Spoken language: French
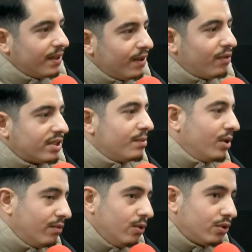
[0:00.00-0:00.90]
Euh,
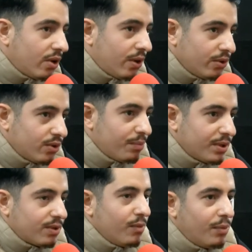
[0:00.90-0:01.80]
forcément, l'évolution, on la ressent
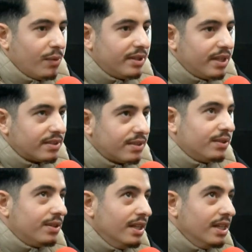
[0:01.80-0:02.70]
parce que mon premier texte,
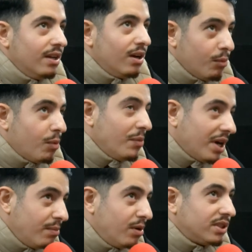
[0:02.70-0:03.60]
euh, mon
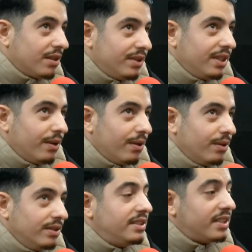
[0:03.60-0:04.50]
premier album, j'avais
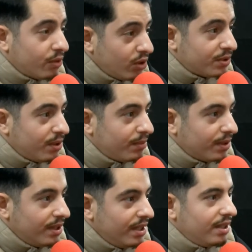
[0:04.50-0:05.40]
17 ans, il me
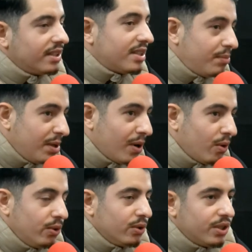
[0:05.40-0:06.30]
semble, mhm. avec qui s'appelait
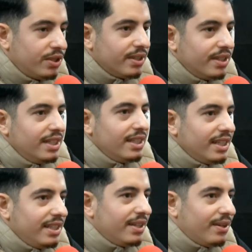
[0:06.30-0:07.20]
Paroles de jeunes.
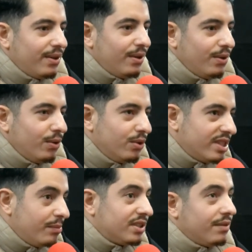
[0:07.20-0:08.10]
Et le
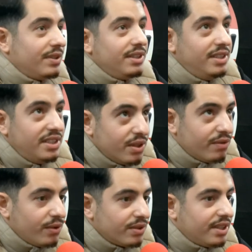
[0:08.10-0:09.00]
deuxième, j'avais
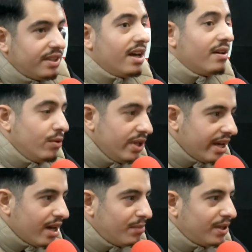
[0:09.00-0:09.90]
19 ans, c'était
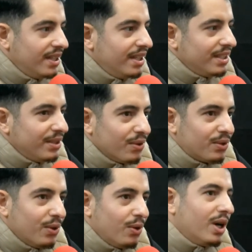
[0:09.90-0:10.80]
Invulnérable.
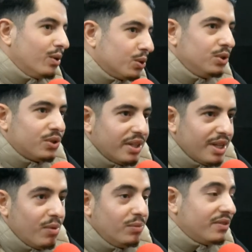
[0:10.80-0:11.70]
Donc voilà, aujourd'hui, je
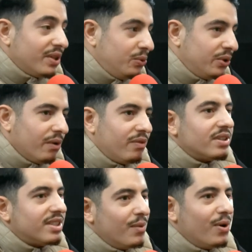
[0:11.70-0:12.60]
un album, j'ai 28 ans,
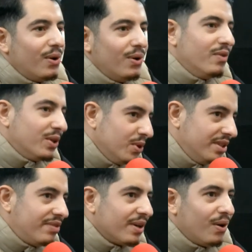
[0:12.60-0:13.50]
forcément, le vécu
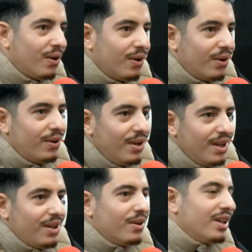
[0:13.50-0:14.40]
est différent.
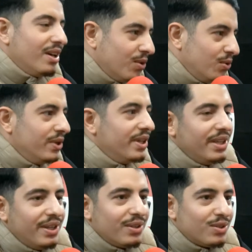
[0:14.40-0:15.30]
On a
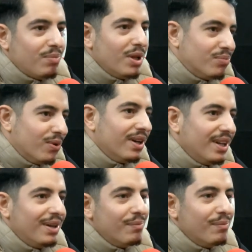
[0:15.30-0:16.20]
évolué sur plein de
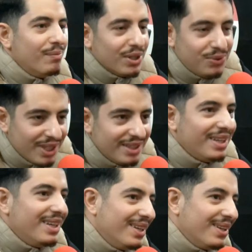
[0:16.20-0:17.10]
points,
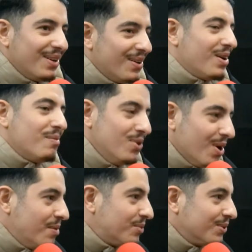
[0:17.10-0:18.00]
maturité, on n'aura plus la
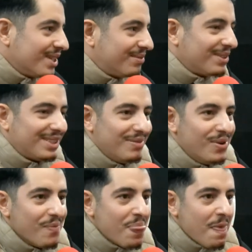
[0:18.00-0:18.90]
même chose, hein, forcément.
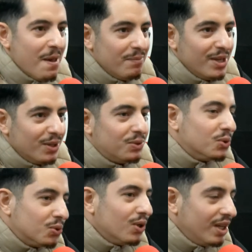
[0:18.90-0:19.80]
Mais
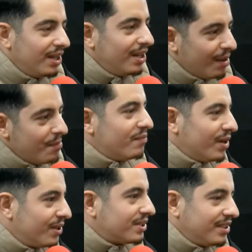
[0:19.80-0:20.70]
toujours la, même
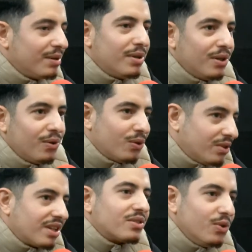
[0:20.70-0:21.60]
valeur, c'est-à-dire ben,
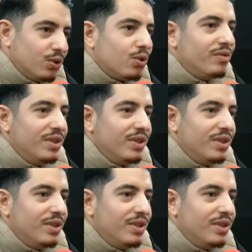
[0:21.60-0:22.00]
retranscrire ce que je vis.